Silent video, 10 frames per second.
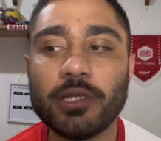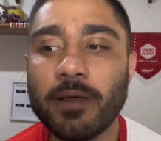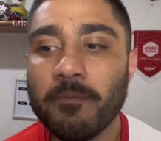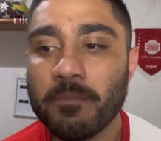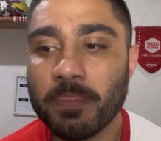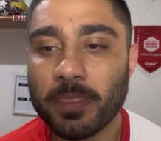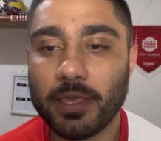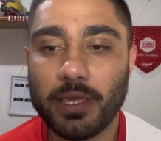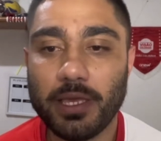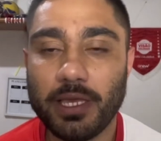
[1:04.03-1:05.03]
né?
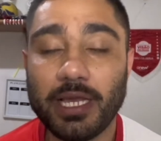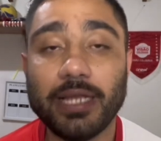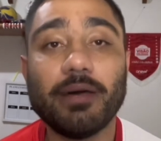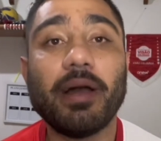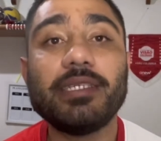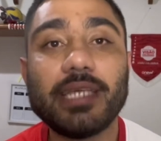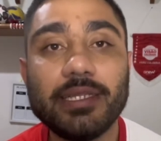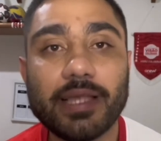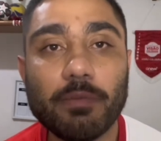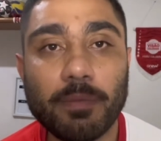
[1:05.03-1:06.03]
E, e ainda mais
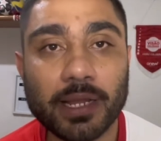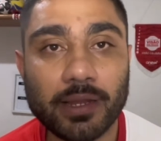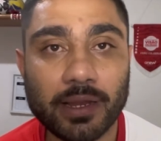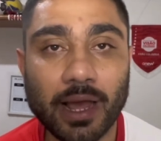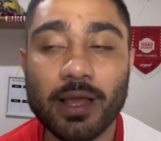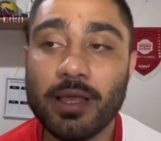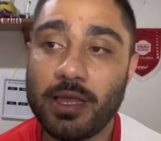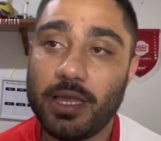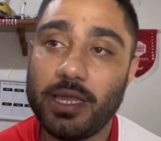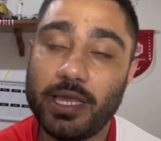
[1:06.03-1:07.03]
sem tempo para treinar.
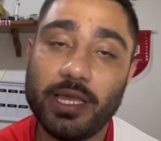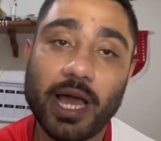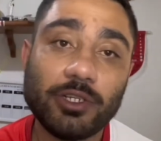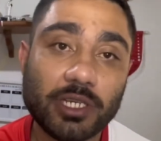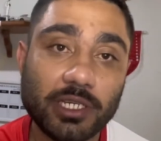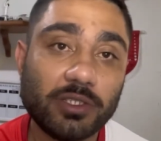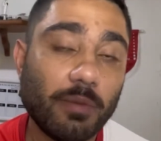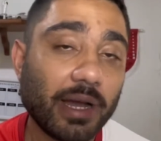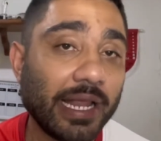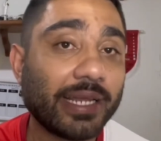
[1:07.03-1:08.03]
E, e, acho que isso tem
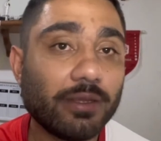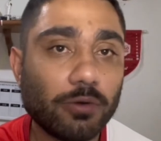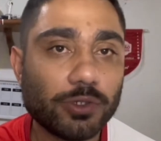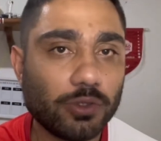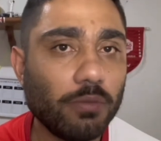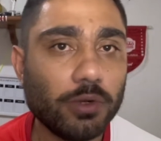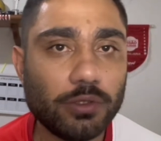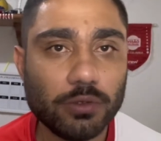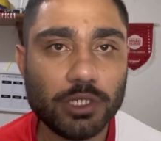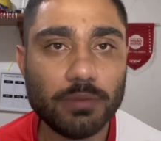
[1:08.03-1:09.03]
uma galera que não gostou
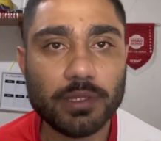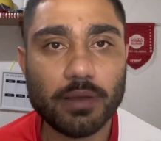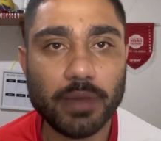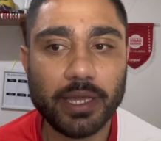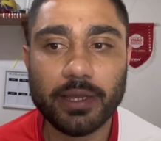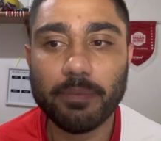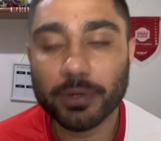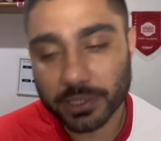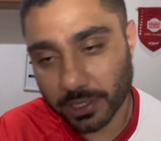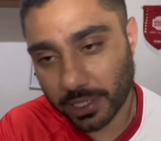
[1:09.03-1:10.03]
muito do time também,
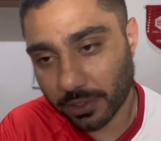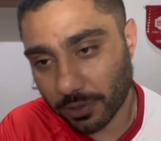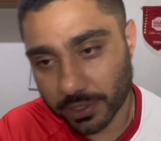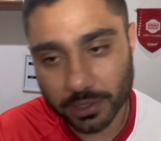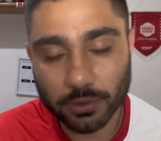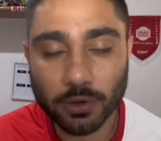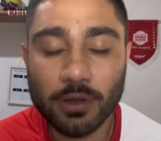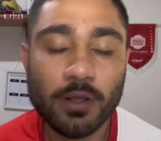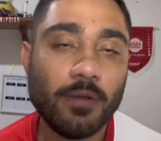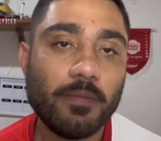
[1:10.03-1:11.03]
depois que, que a coisa
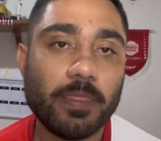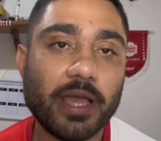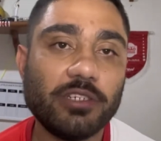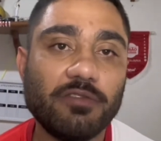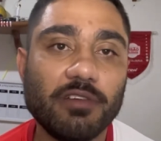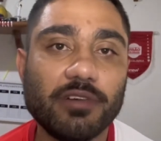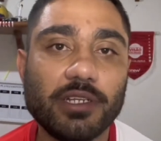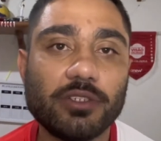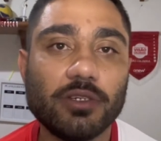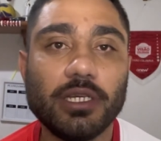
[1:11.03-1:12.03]
andou, né? De ver
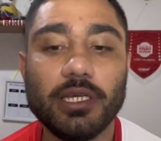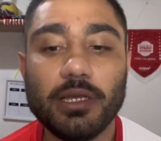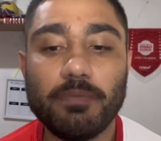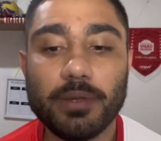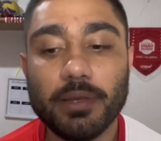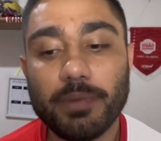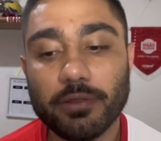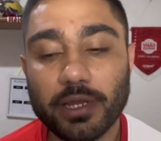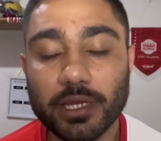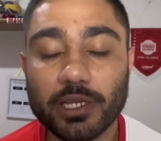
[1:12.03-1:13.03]
Wanderson e, e,
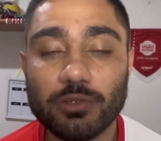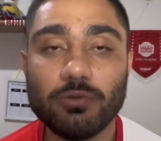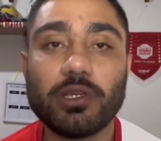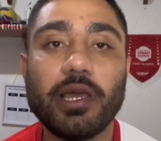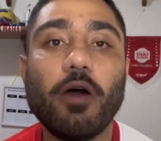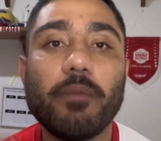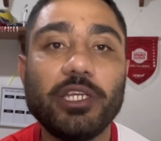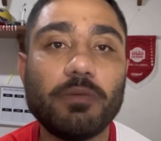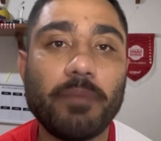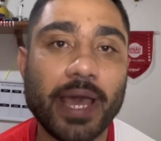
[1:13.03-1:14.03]
Pedro Henrique junto, que
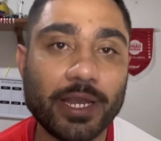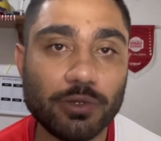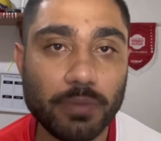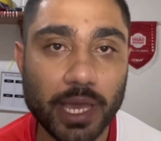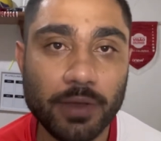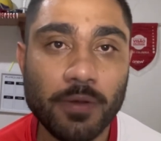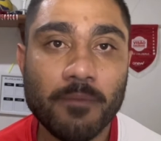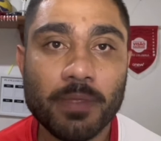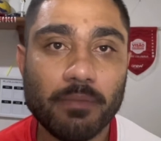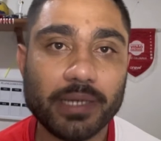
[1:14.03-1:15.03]
realmente perde o meio.
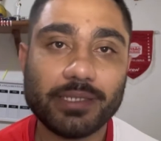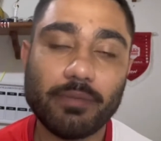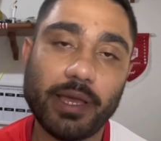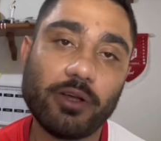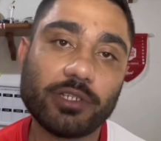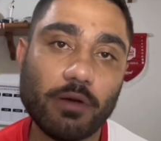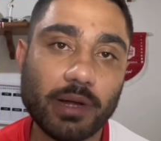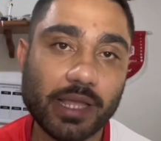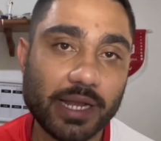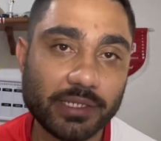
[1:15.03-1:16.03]
Mas também acho que é uma
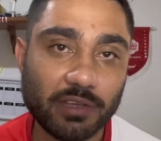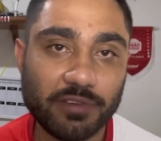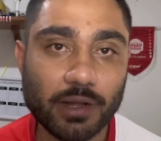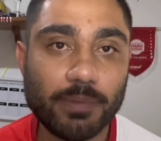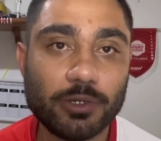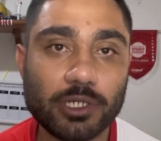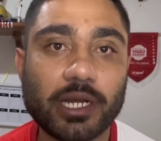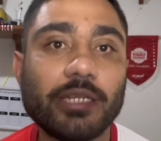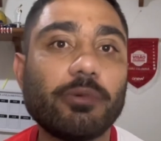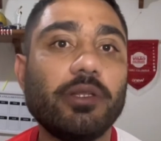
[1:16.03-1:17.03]
análise que fica
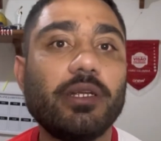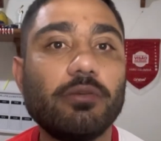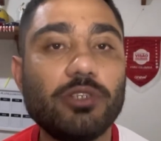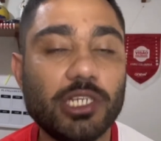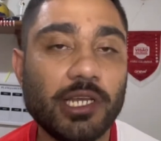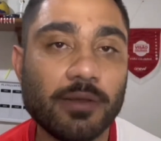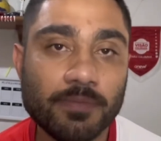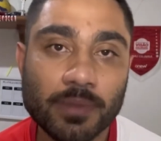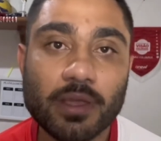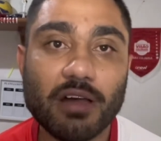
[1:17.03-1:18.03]
prejudicada porque o Inter não tinha
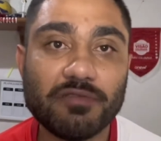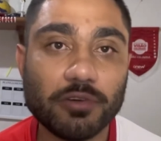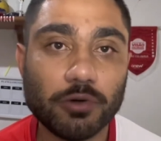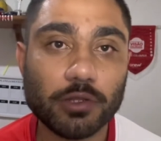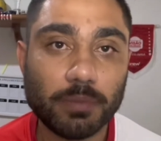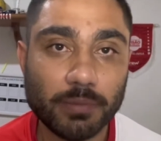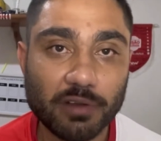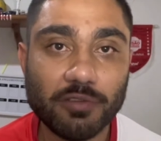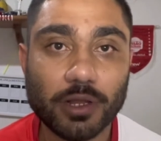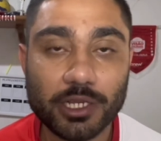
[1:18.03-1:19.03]
a figura do
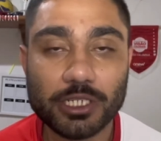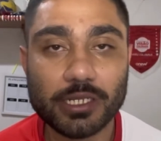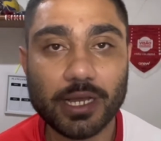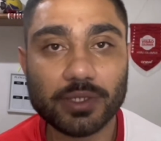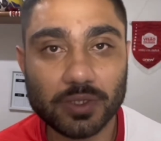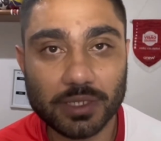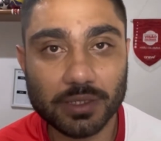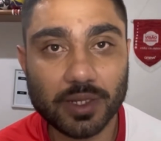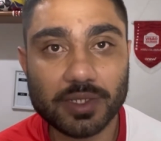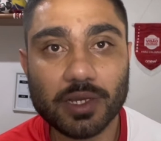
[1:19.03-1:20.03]
primeiro volante que dá a
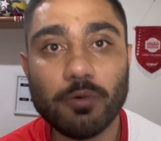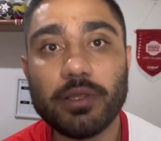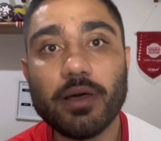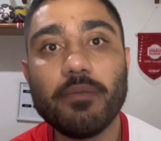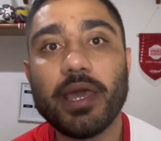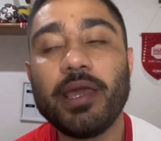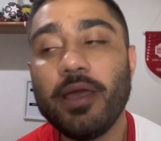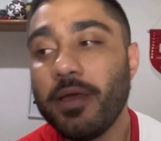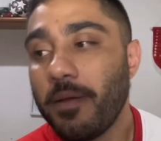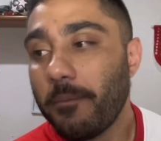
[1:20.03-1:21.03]
sustentação e também
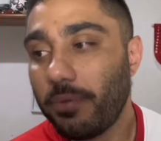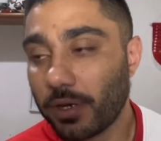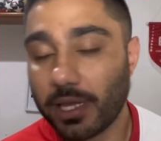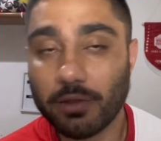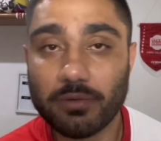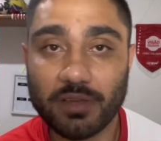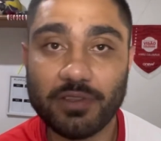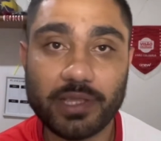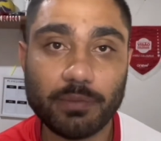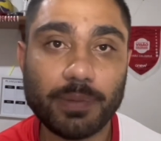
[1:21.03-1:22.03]
porque não teve
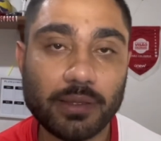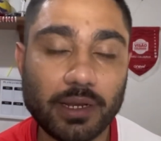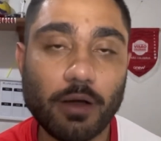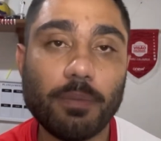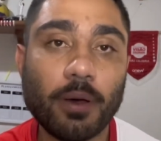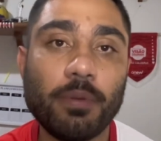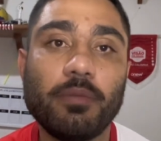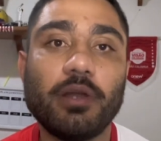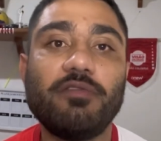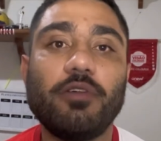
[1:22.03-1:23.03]
tempo para treinar. O próprio
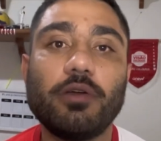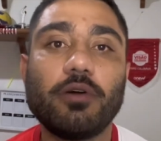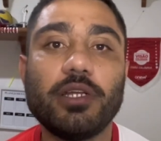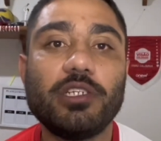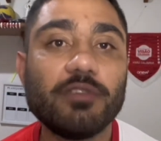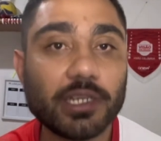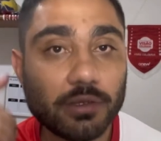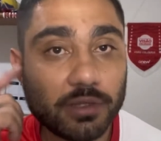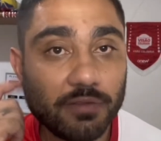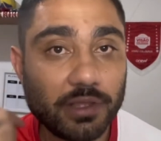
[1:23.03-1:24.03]
Mano falou em coletiva que
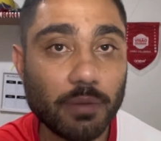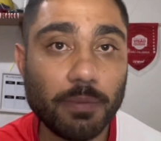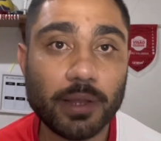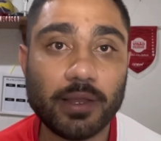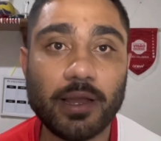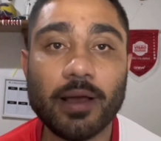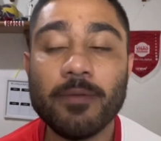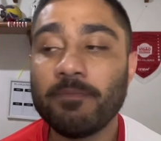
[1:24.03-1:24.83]
não teve tempo para treinar.